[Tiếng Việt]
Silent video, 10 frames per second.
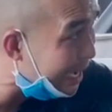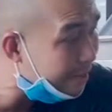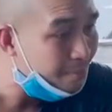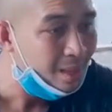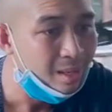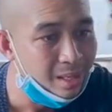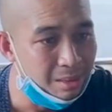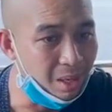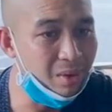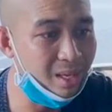vậy
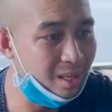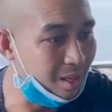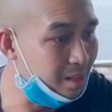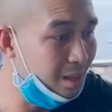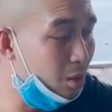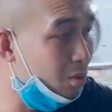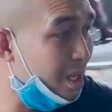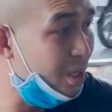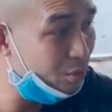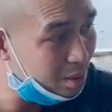bởi vì thực sự luôn
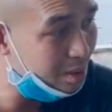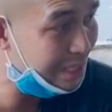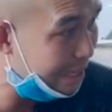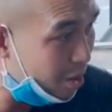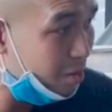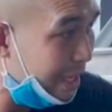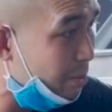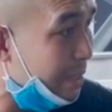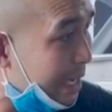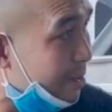có nhiều người sài gòn
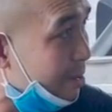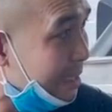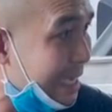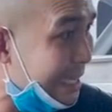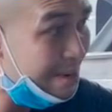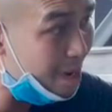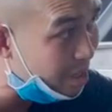này cũng vậy nữa người ta sáng